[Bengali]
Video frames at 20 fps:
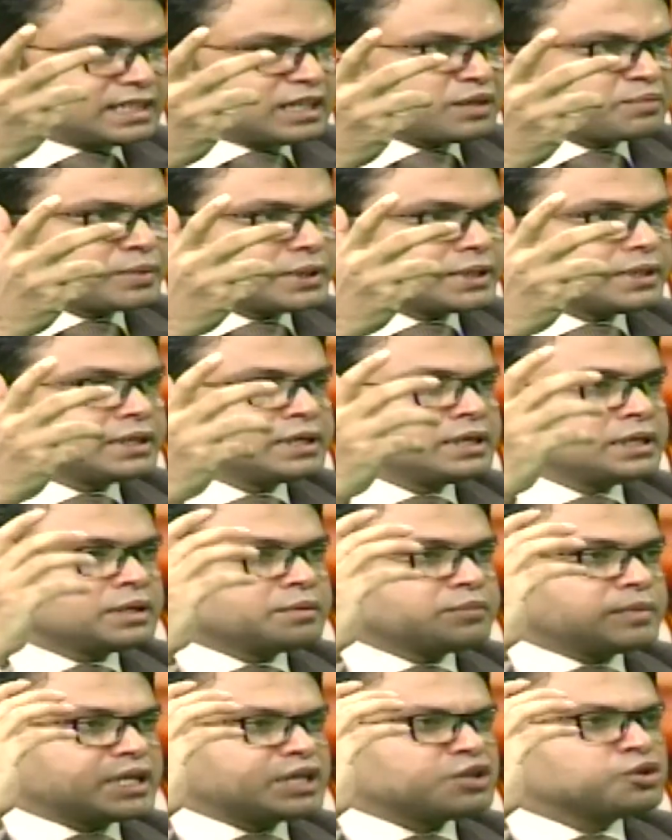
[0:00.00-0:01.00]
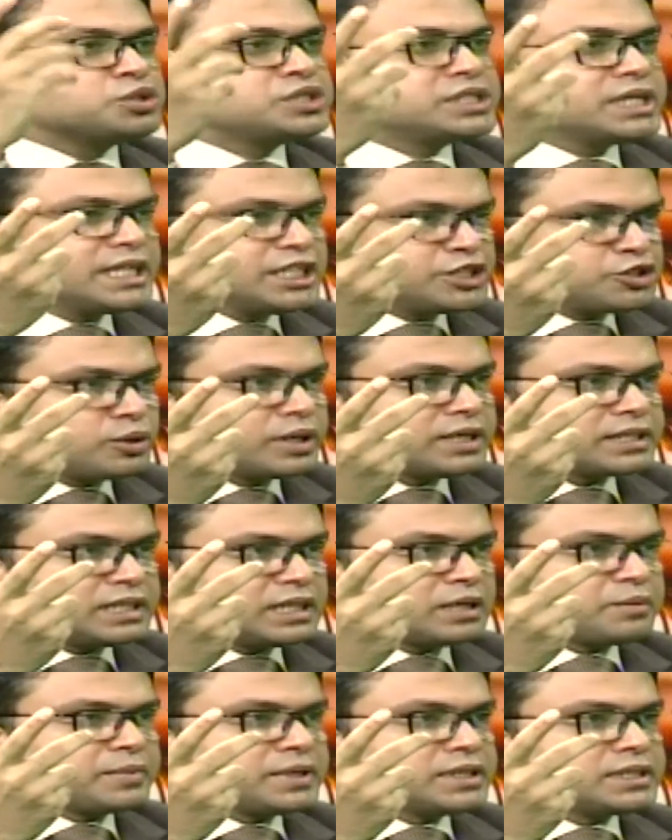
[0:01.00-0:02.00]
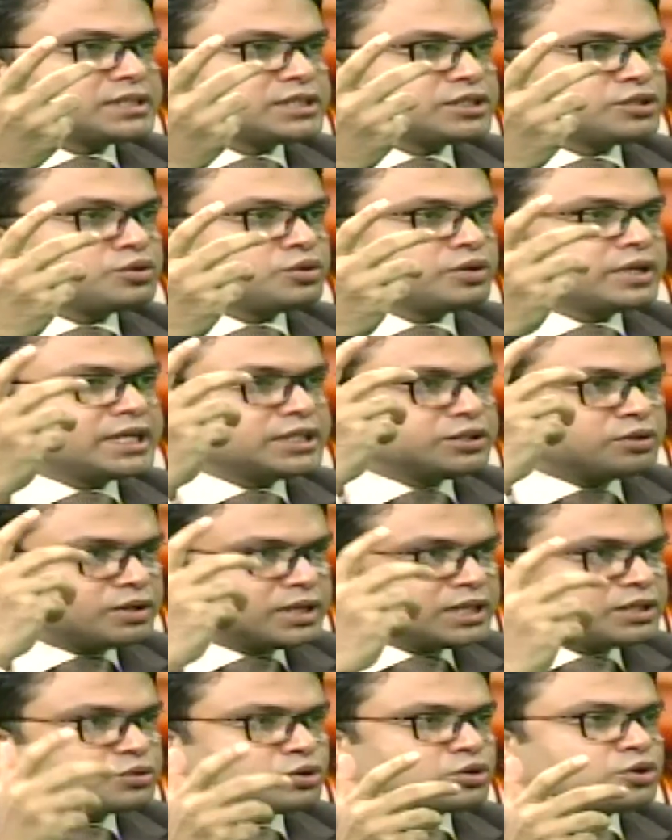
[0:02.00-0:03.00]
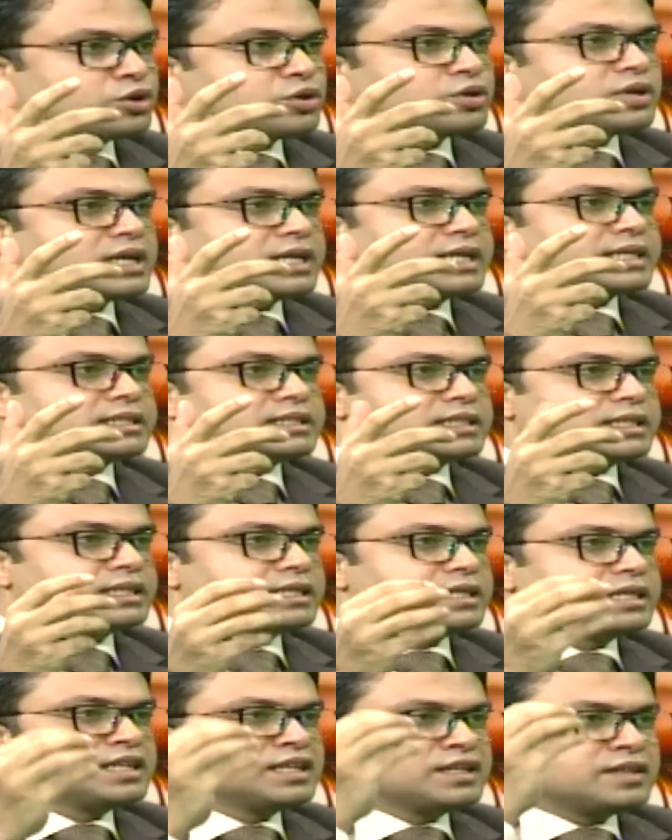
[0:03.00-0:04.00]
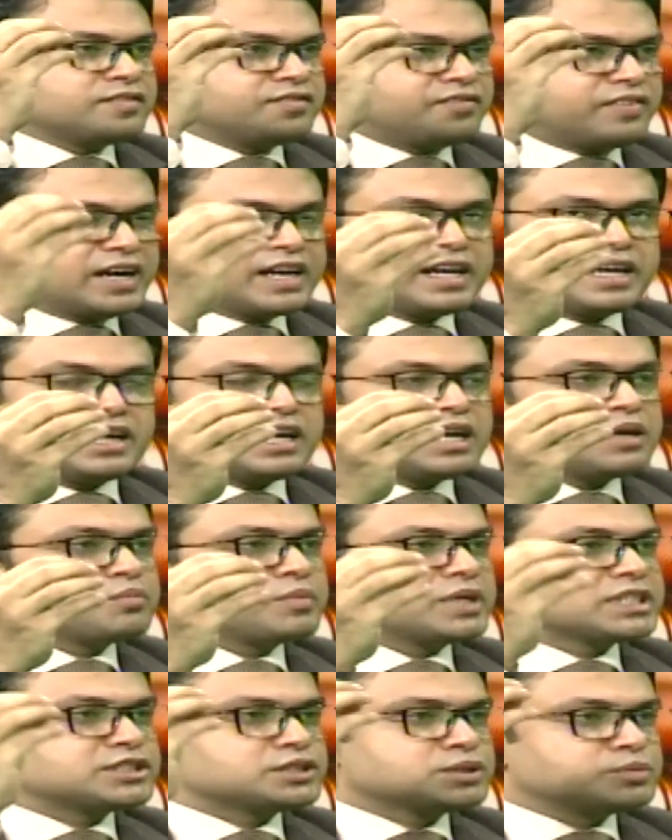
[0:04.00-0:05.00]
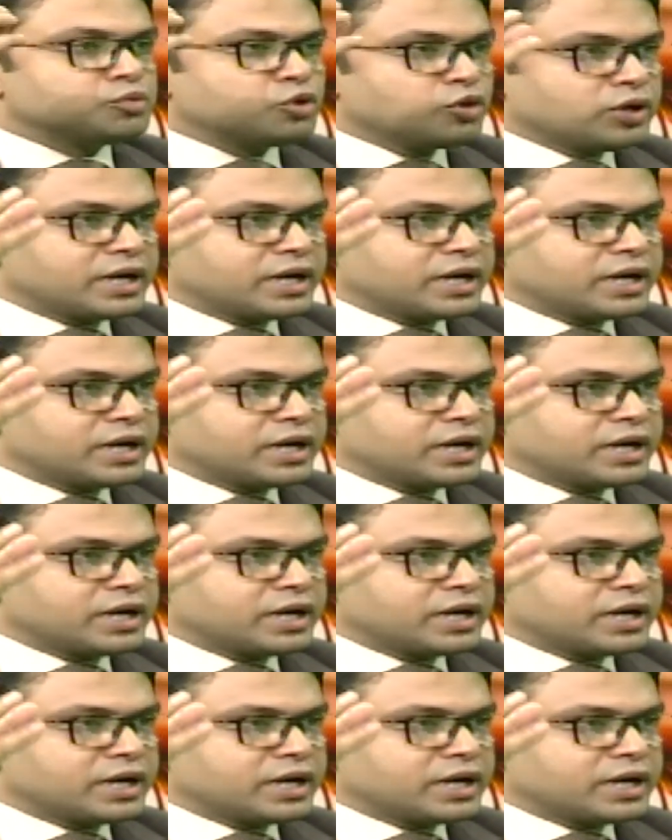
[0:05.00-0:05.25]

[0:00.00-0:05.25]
থাকবে বা একটা হুঁশিয়ারি সংকেত থাকবে যেন এই ধরনের দুর্ঘটনার ক্ষেত্রে ফায়ার অ্যালার্ম বা স্মোক